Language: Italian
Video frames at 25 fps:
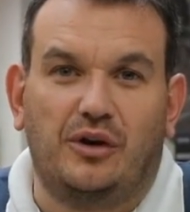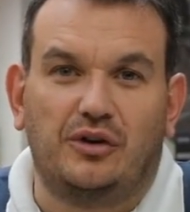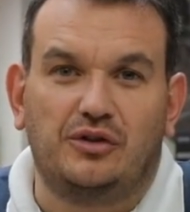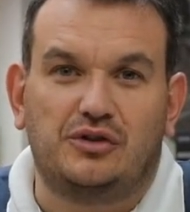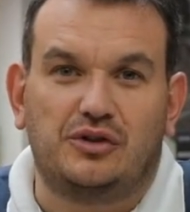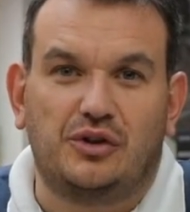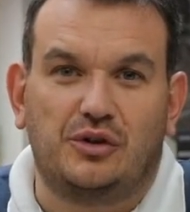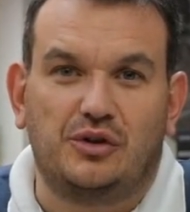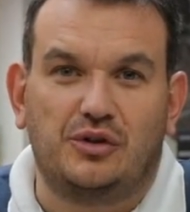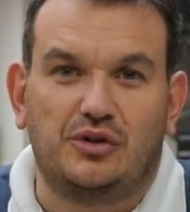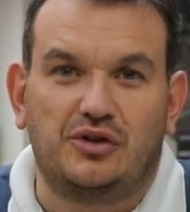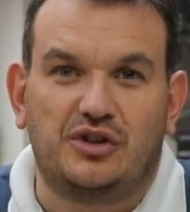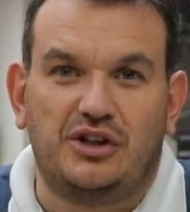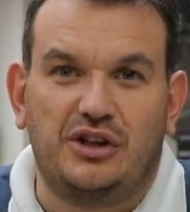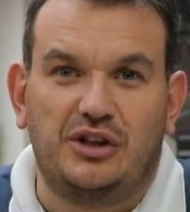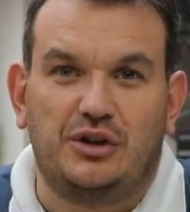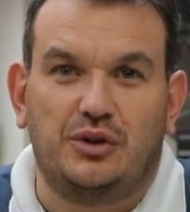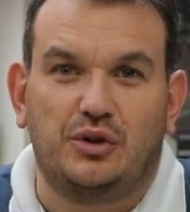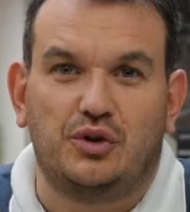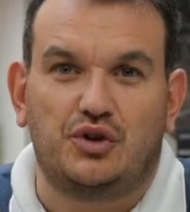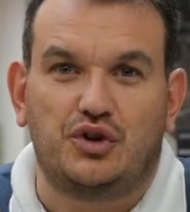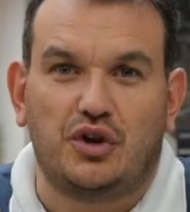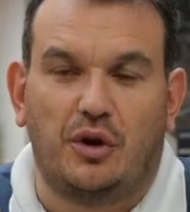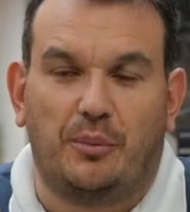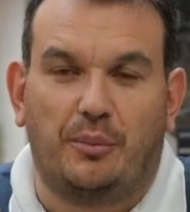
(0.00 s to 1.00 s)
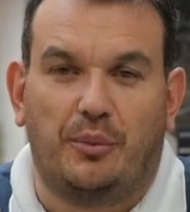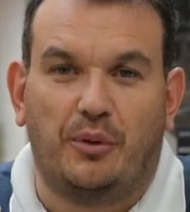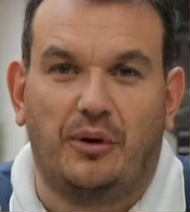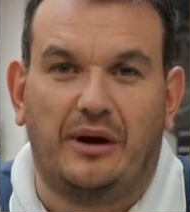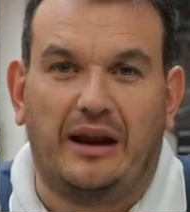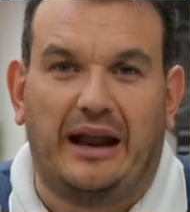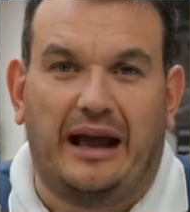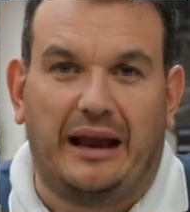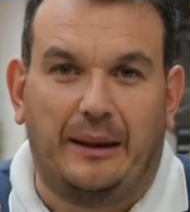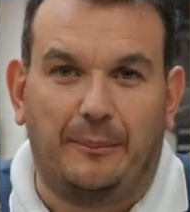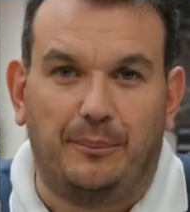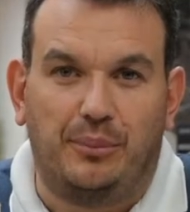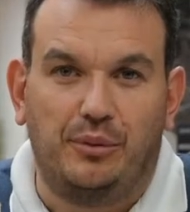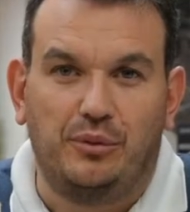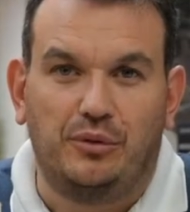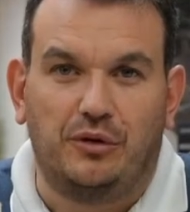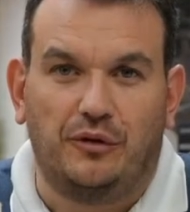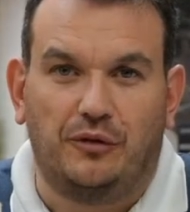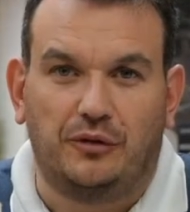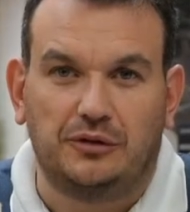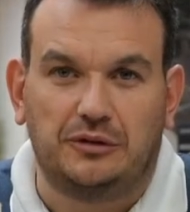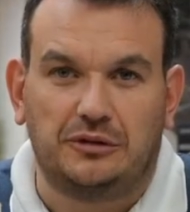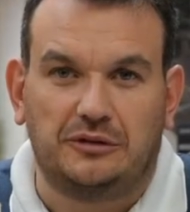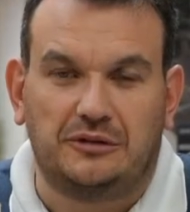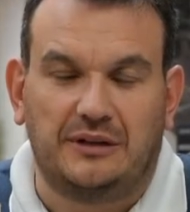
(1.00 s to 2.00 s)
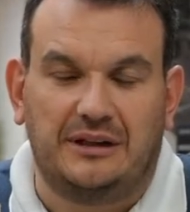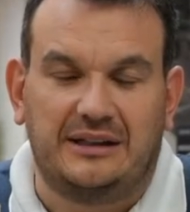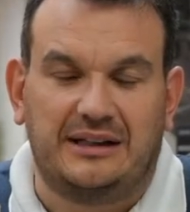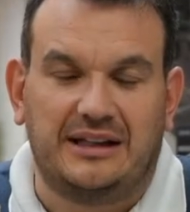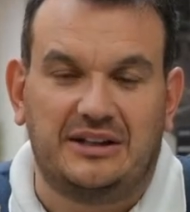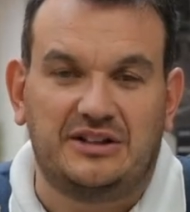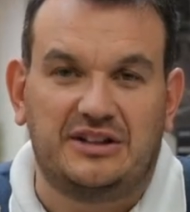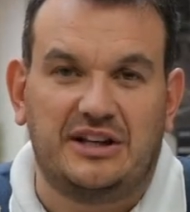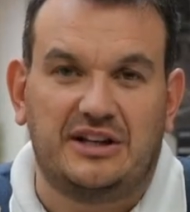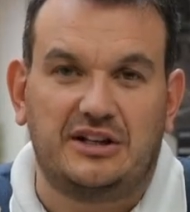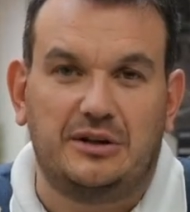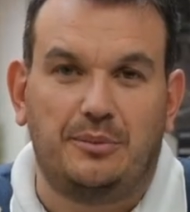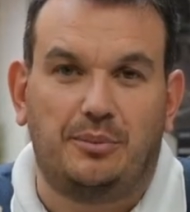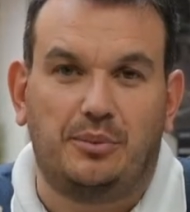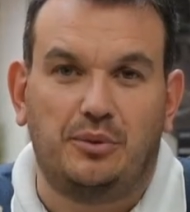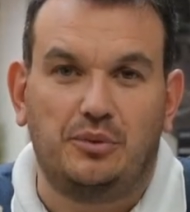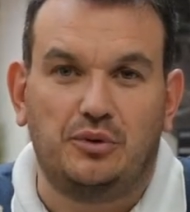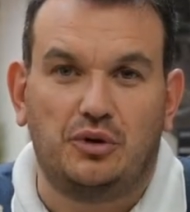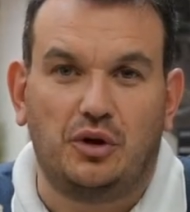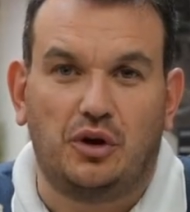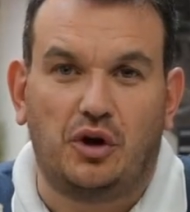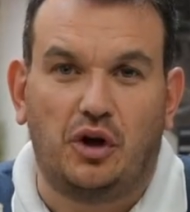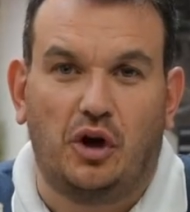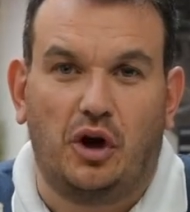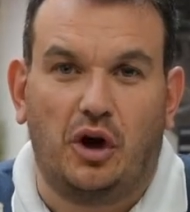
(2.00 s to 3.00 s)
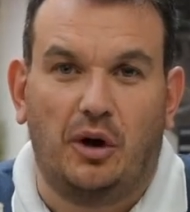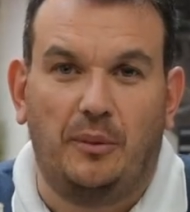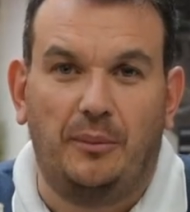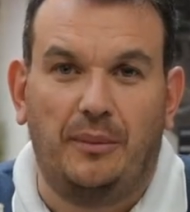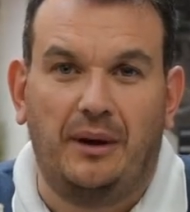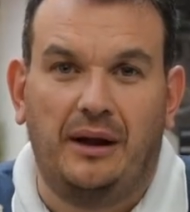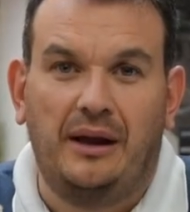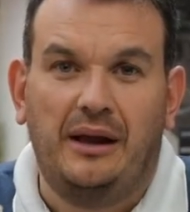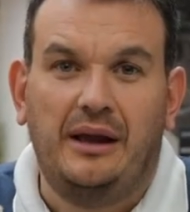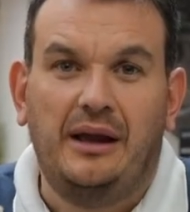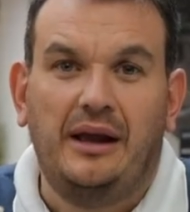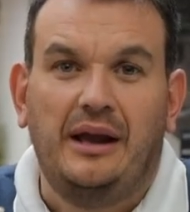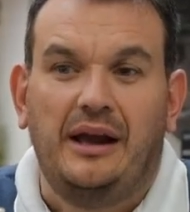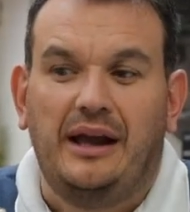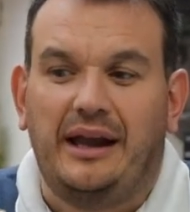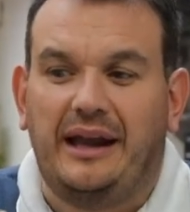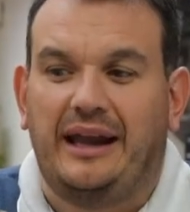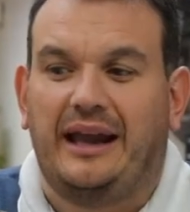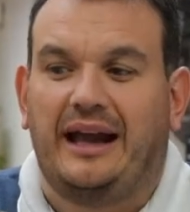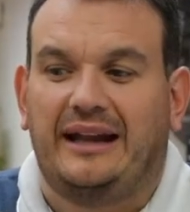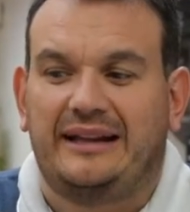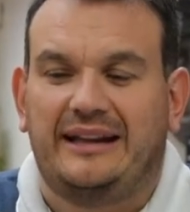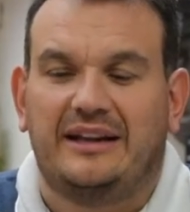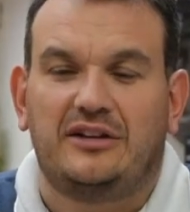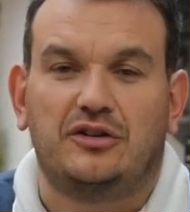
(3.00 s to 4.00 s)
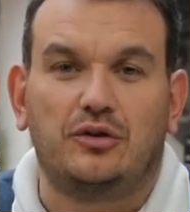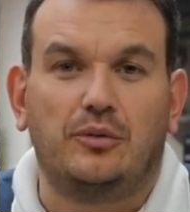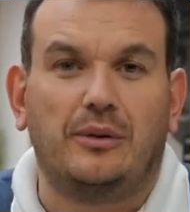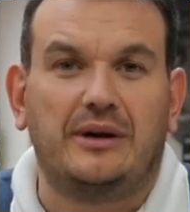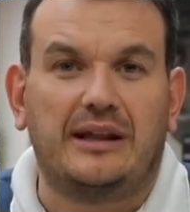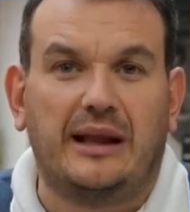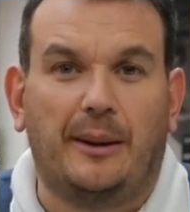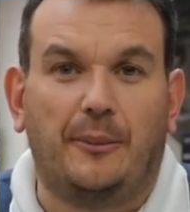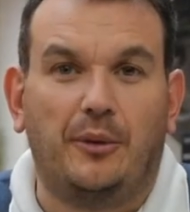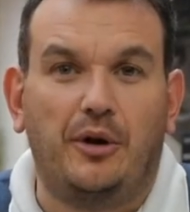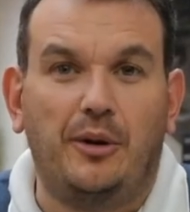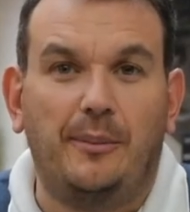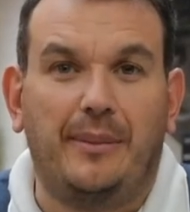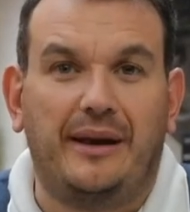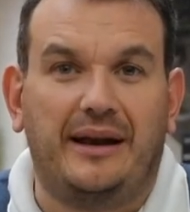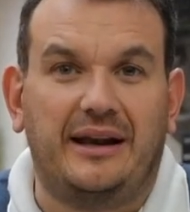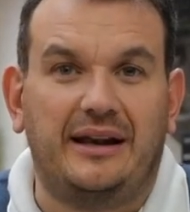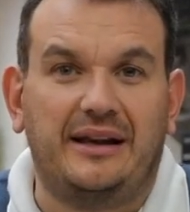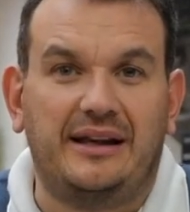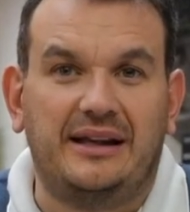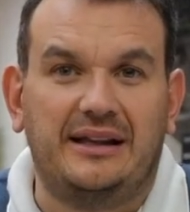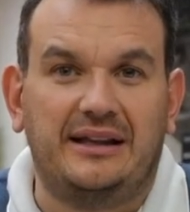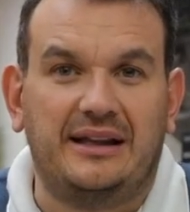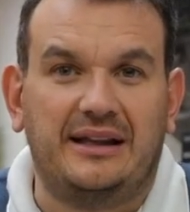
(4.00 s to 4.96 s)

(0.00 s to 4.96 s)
nostro sito shoponline.fototoitacerni.com e adesso guardiamoli bene nel